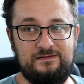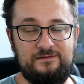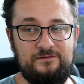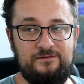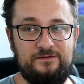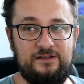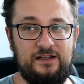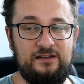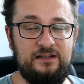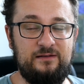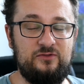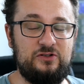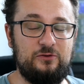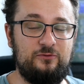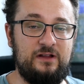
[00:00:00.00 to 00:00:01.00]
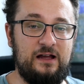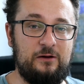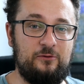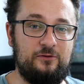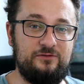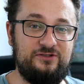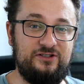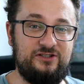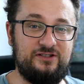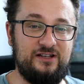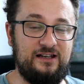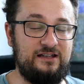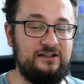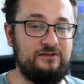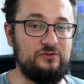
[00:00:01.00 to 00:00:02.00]
wtedy mi się udało,
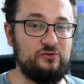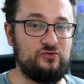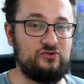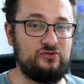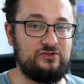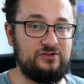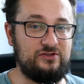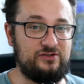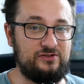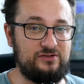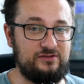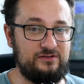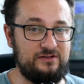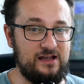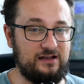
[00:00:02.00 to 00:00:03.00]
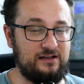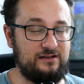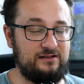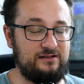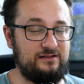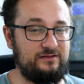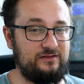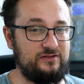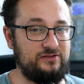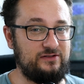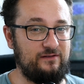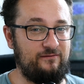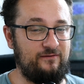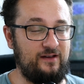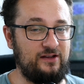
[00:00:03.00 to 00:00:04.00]
dzisiaj już jak
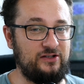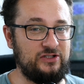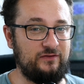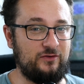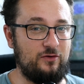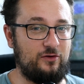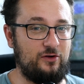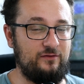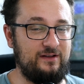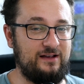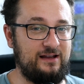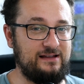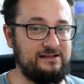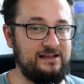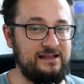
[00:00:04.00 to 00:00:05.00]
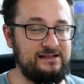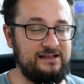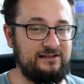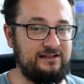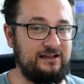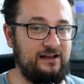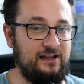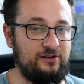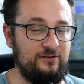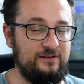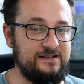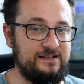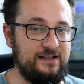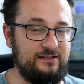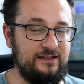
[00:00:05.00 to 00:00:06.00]
się wejdzie w jakąkolwiek recenzję tej gry, to
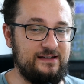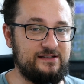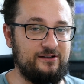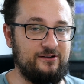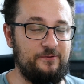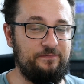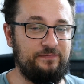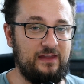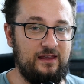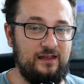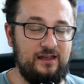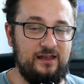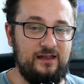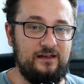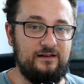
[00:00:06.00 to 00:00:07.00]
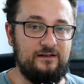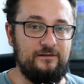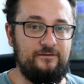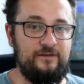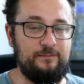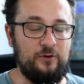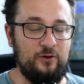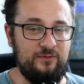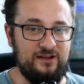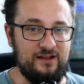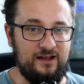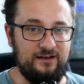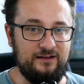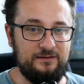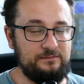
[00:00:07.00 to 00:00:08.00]
niestety jest to
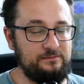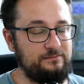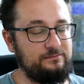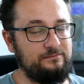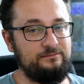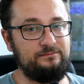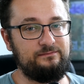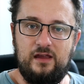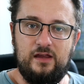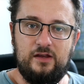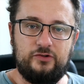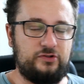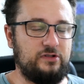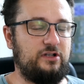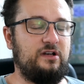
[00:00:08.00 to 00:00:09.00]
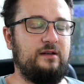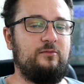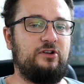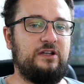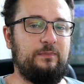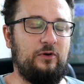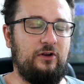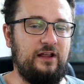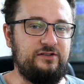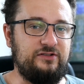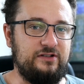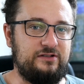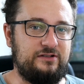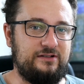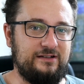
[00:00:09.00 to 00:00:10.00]
wypominane. Czy grę mogę
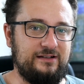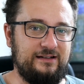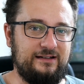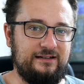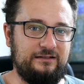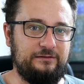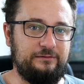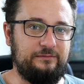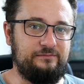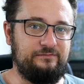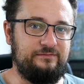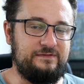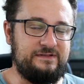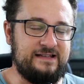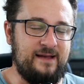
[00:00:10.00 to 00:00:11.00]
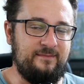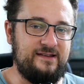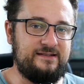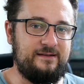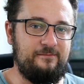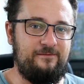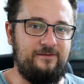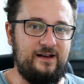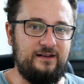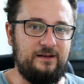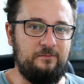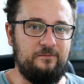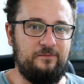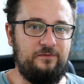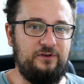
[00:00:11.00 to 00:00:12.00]
polecić? E, sam jestem
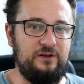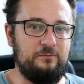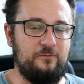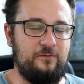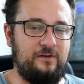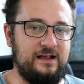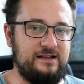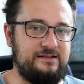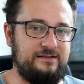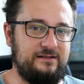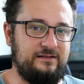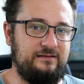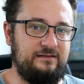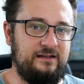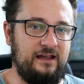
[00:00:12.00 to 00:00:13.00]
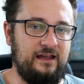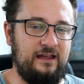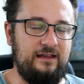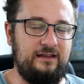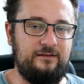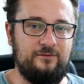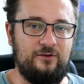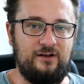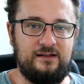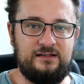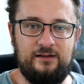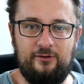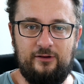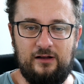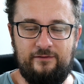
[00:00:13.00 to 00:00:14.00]
fanem filmów klasy D i w ogóle
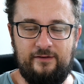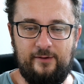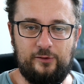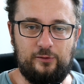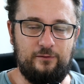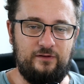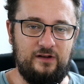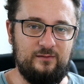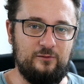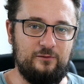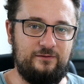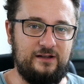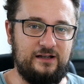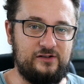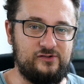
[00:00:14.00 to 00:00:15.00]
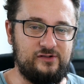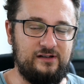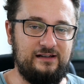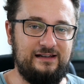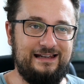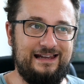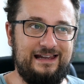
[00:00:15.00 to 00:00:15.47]
całego alfabetu filmów, także